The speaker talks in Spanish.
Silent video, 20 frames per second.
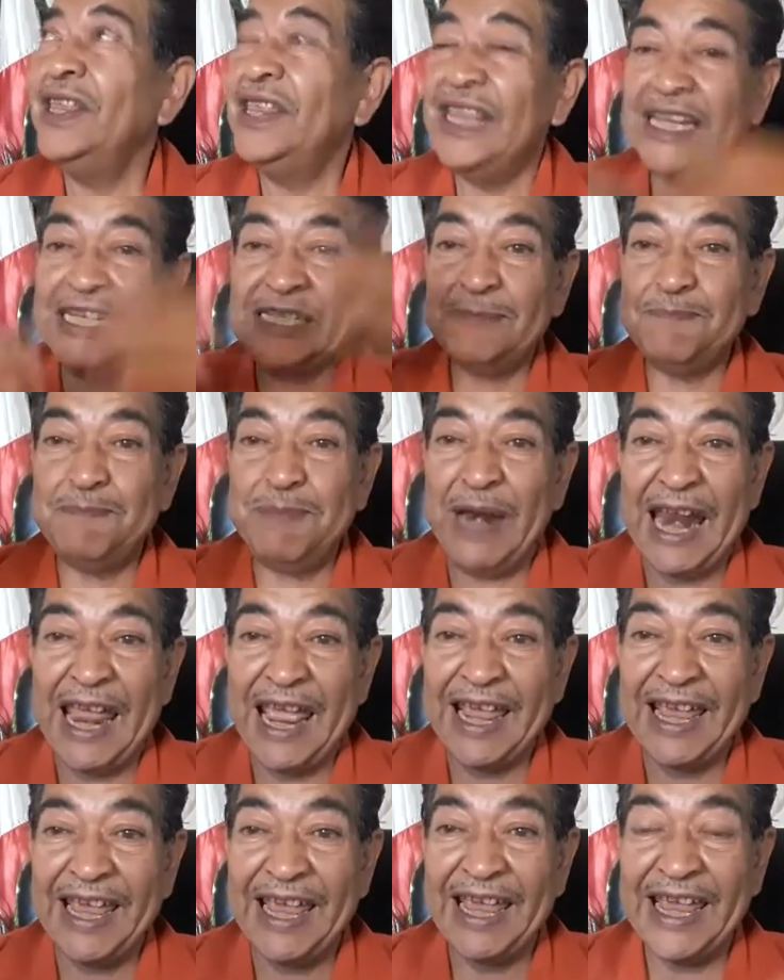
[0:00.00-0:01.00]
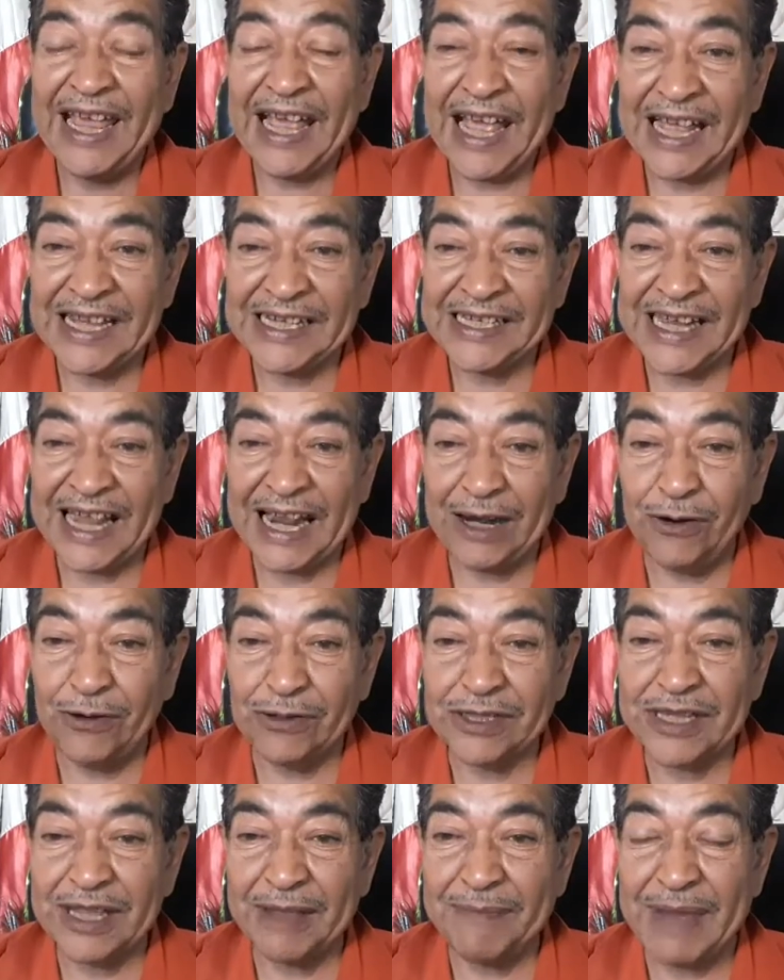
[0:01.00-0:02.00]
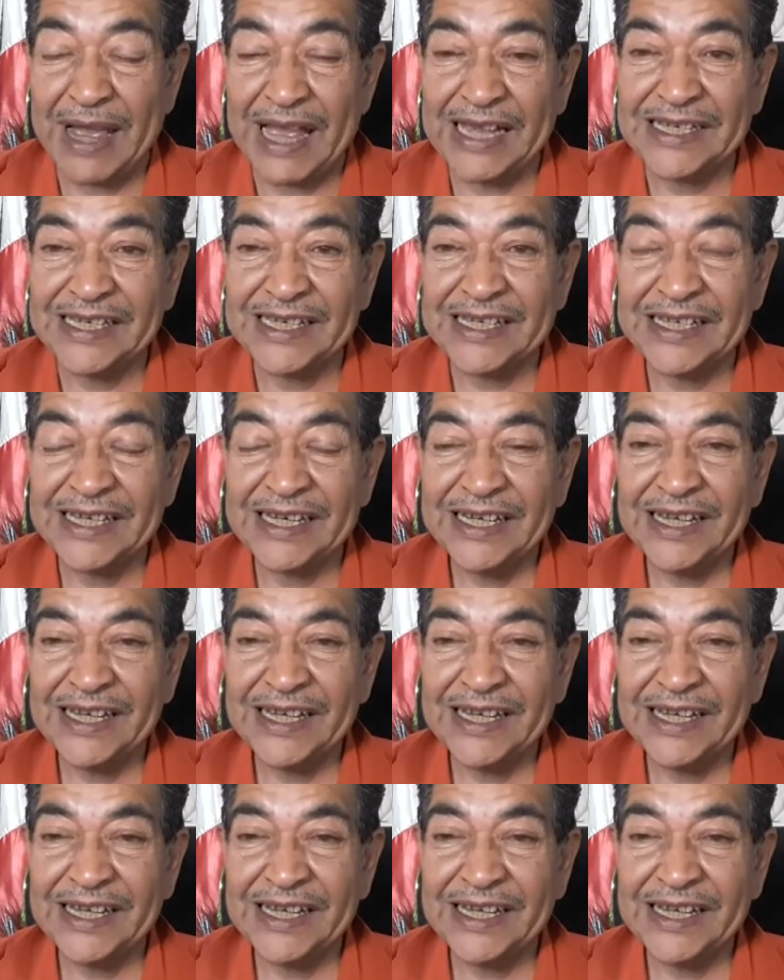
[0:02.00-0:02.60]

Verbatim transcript: despliegue hacia los demás